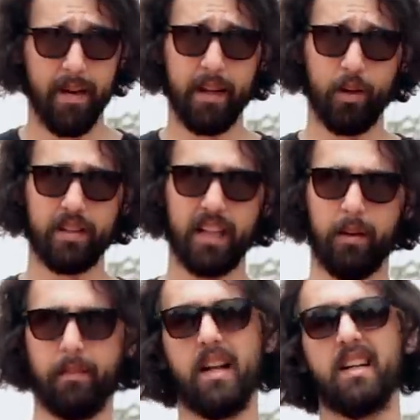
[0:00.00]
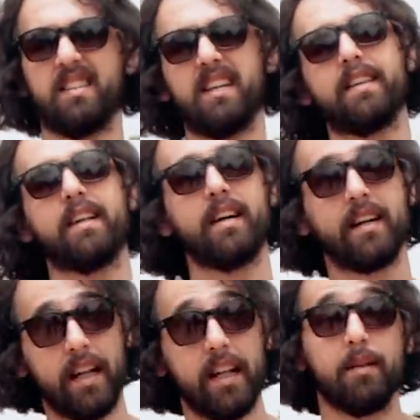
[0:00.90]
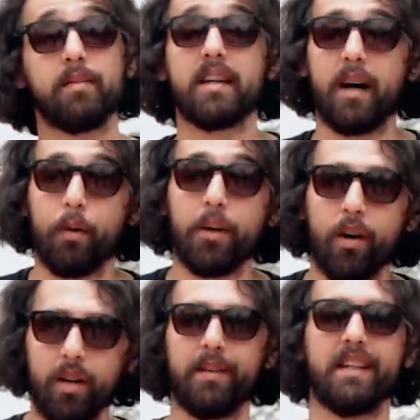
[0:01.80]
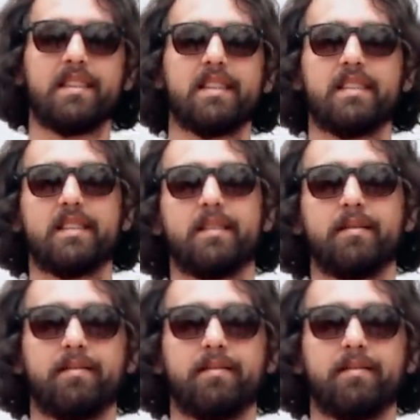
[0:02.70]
Hemen ortadaki bağlantıdan da kanalımıza abone olabilirsiniz.